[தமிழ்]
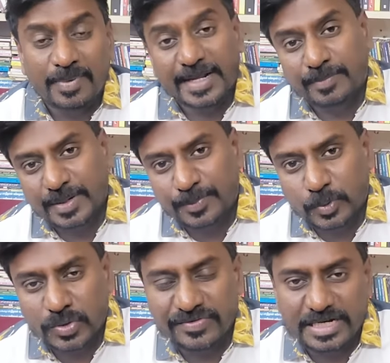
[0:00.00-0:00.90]
படப்பிடிப்பு
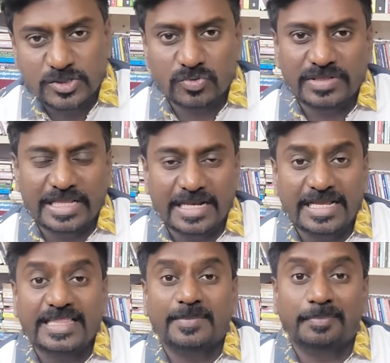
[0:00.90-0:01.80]
குழுவினர்
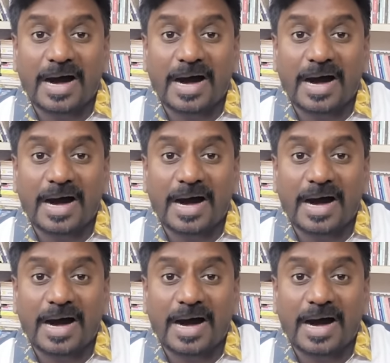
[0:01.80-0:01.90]
சொல்வதென்ன இதை